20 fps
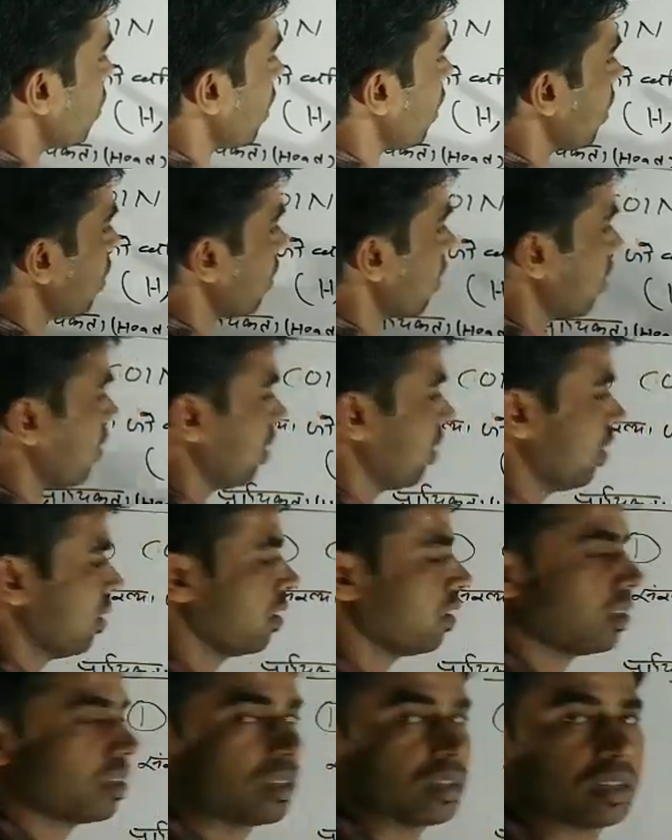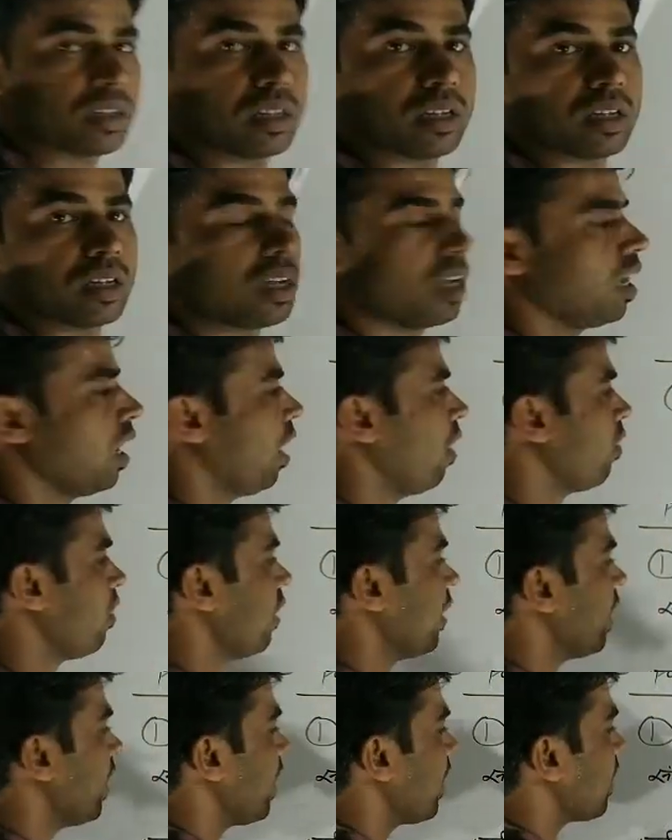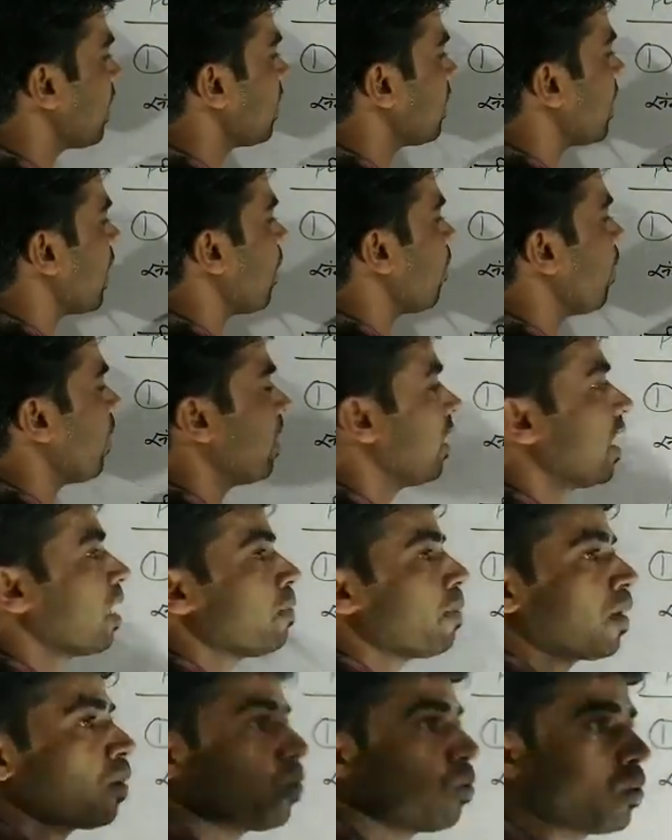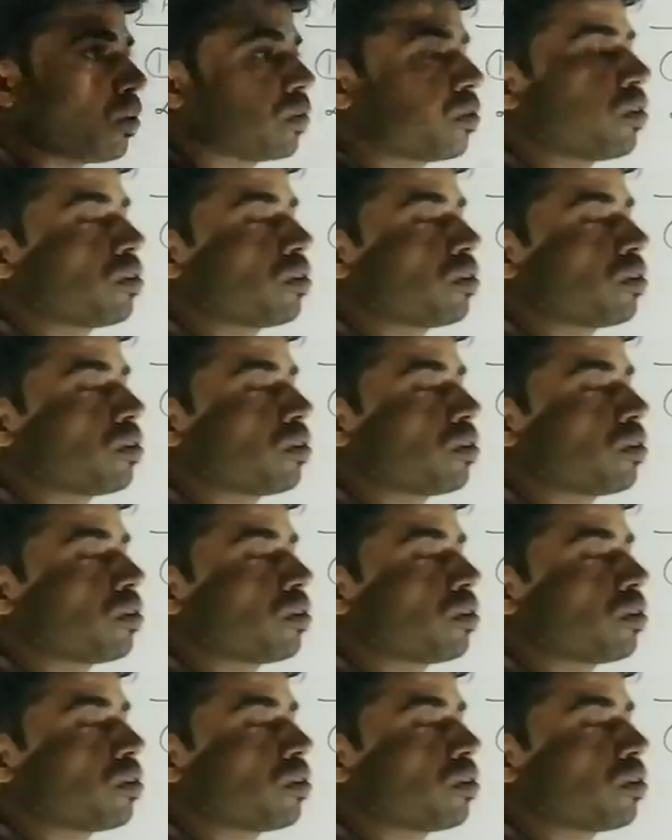नीचे लिख देते हैं और हेड कितना बार एक बार